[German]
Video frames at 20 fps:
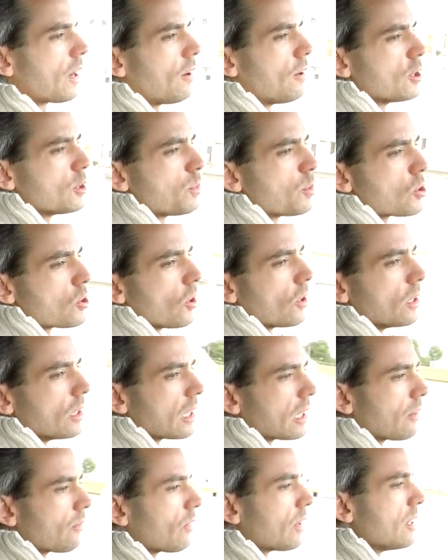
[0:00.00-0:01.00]
raus
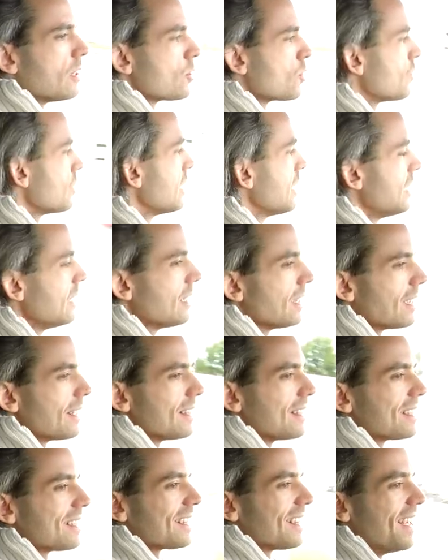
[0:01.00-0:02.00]
beschleunigen will, so wie hier
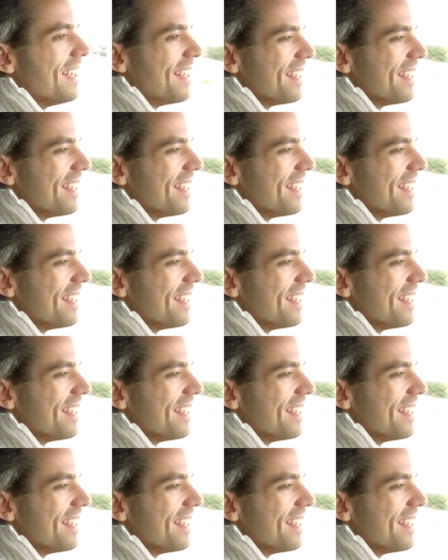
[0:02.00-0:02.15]
jetzt.